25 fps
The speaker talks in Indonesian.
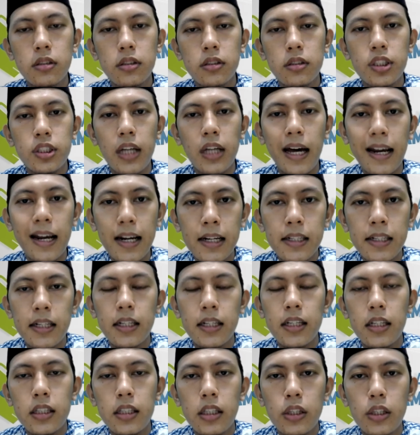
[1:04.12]
syarat dan
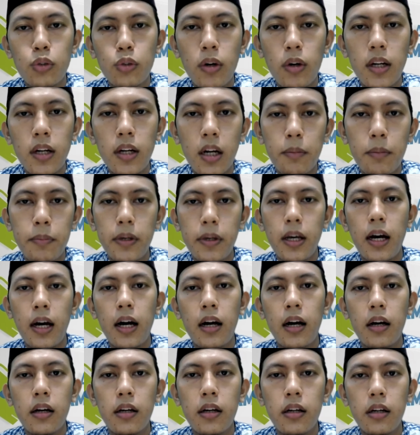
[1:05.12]
ketentuan dari pihak
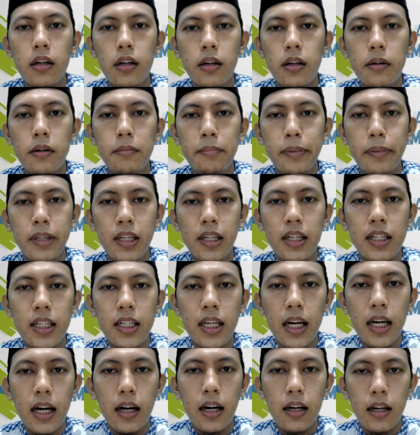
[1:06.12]

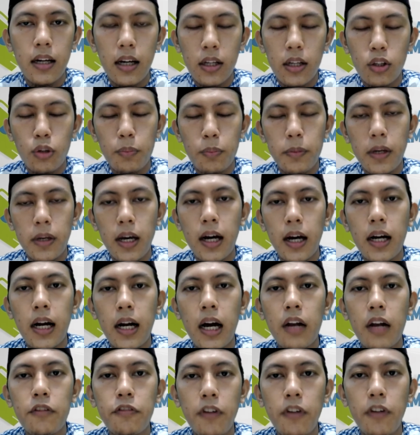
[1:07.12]
penyedia atau pihak
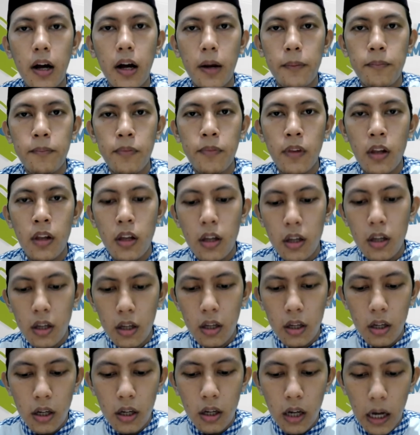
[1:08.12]
kanva.
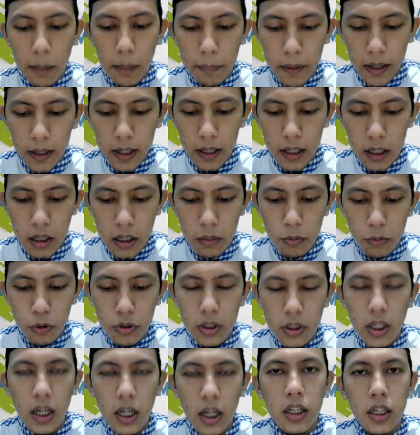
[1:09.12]
Apakah
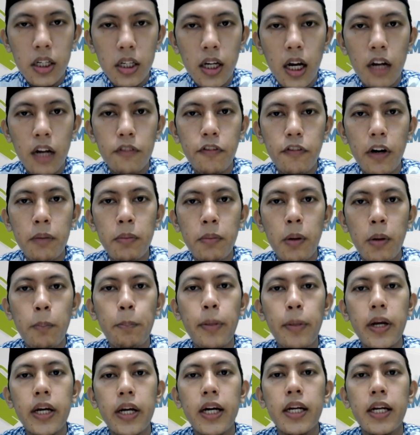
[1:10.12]
kemudian kanva
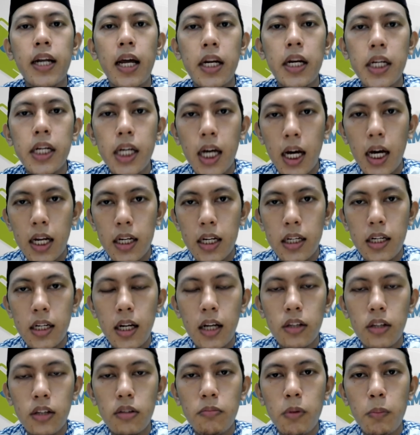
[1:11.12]
memperkenankan
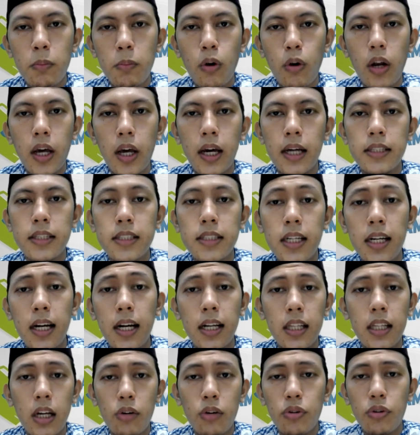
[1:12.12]
atau membolehkan? Saya nggak
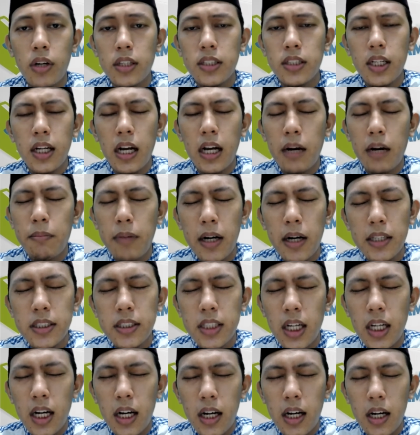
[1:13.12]
tahu ya, saya nggak
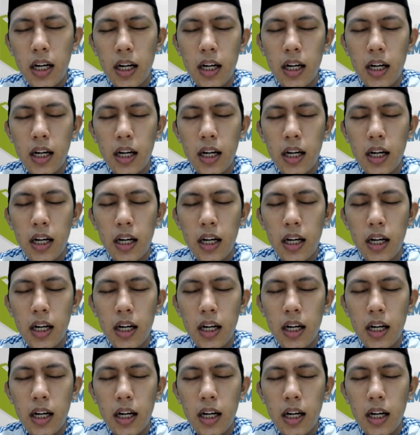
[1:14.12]
baca